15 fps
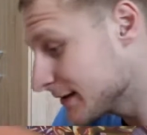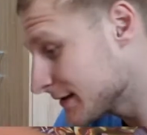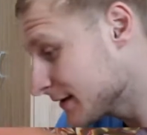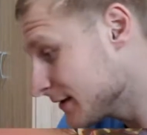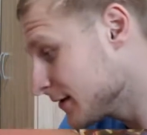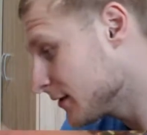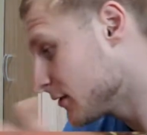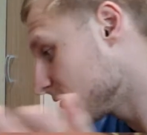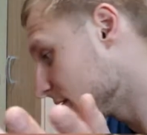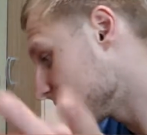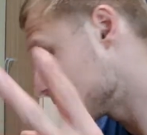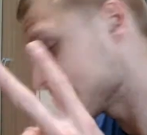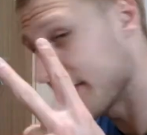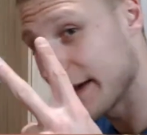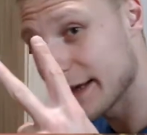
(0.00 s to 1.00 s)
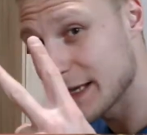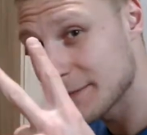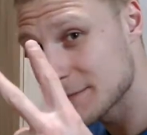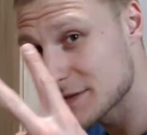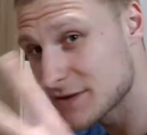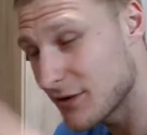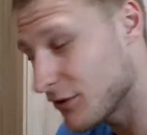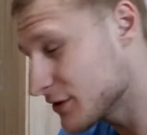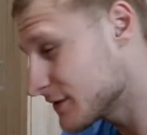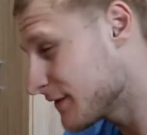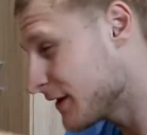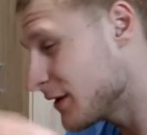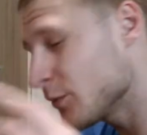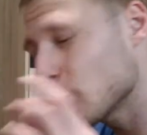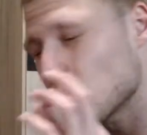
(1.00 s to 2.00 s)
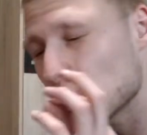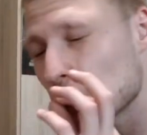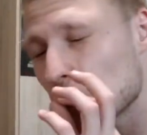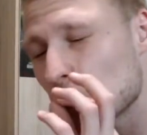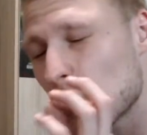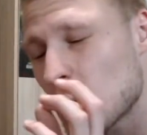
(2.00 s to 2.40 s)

drin. Zwei gibt es zur Auswahl. Mmh